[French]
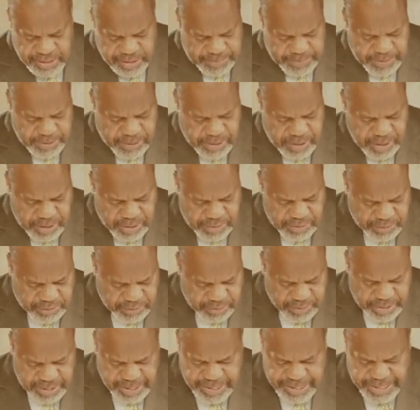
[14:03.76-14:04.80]
chapitre
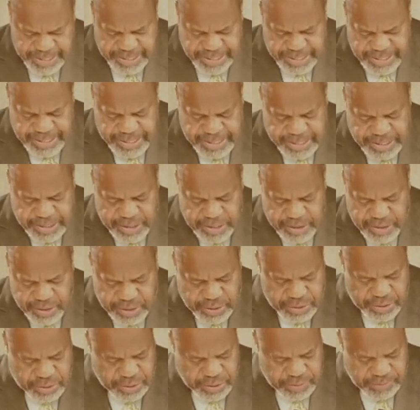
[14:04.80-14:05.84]
43, Est-ce
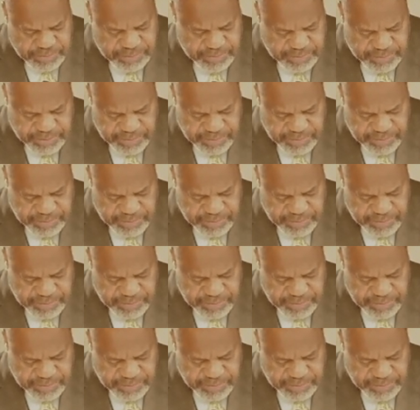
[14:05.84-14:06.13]
euh, que vous